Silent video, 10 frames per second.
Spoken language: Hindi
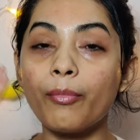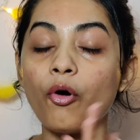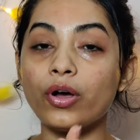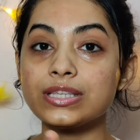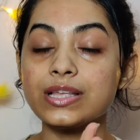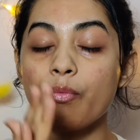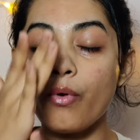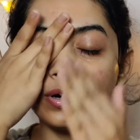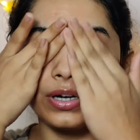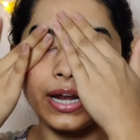बहुत ही
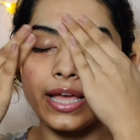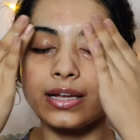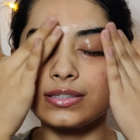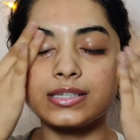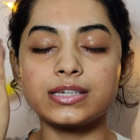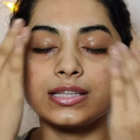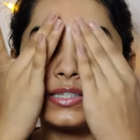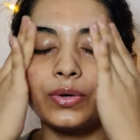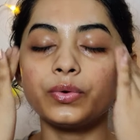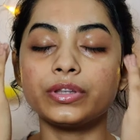ज़्यादा वाटर लाइक
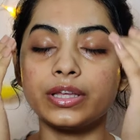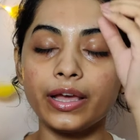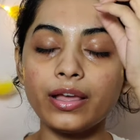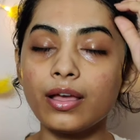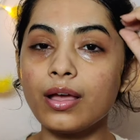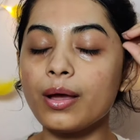कंसिस्टेंसी होती है